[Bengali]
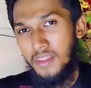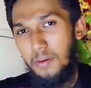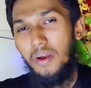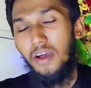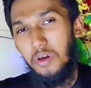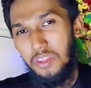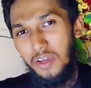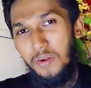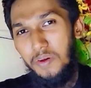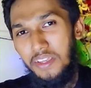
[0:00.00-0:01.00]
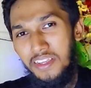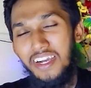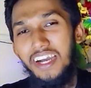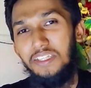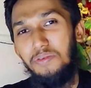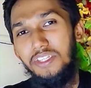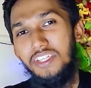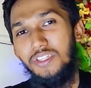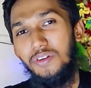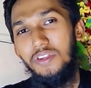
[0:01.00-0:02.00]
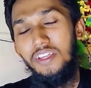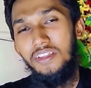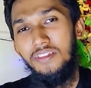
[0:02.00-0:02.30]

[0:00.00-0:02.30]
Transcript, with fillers: আমরা কথাই নই কাজে বিশ্বাস করি